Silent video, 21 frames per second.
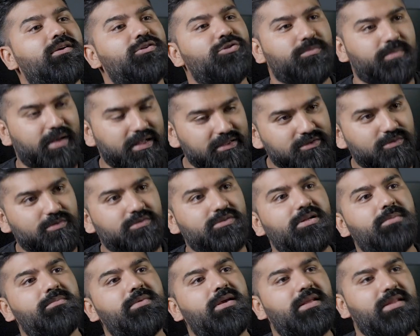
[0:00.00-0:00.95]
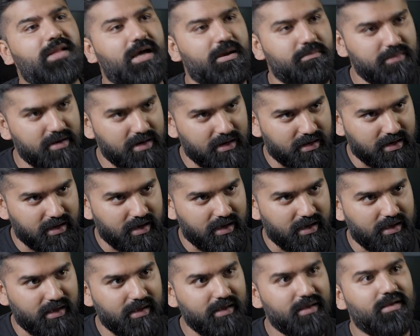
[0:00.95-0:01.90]
सो बैन स्टोक्स ने अपनी किताब में लिखा
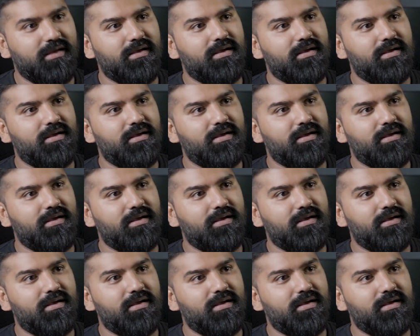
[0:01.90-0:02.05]
है